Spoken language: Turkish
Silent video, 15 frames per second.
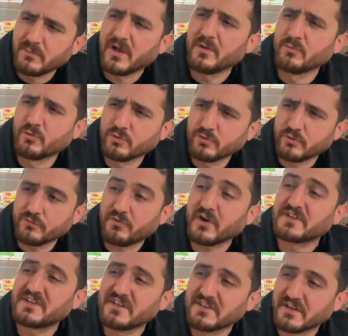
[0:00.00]
Memurdur,
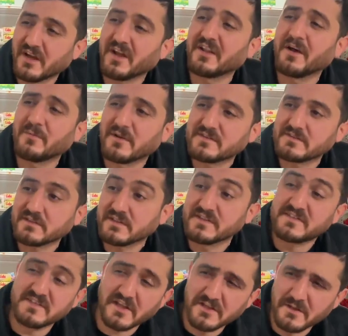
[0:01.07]
fakirdir, alamaz.
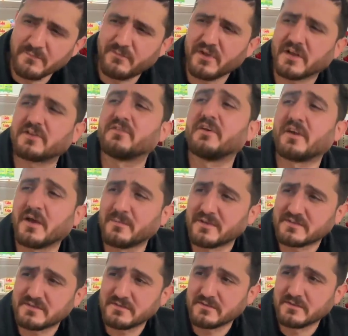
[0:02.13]
İstediğin fiyatı
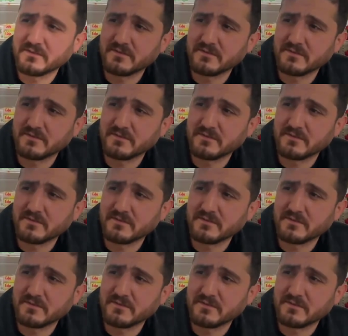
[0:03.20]
veremez.